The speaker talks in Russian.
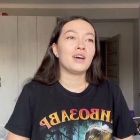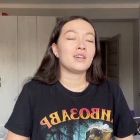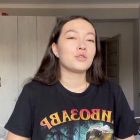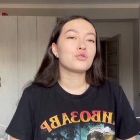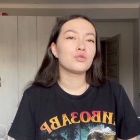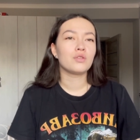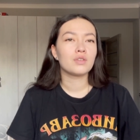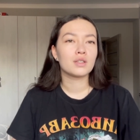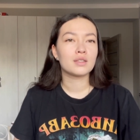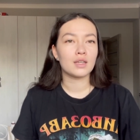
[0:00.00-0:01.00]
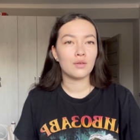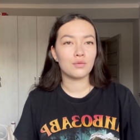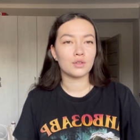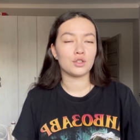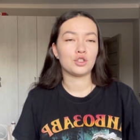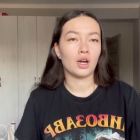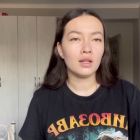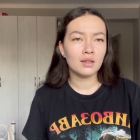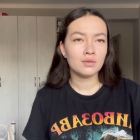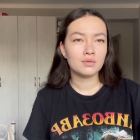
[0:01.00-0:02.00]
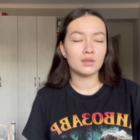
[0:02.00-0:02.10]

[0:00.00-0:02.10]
Начну, наверное, с самого начала.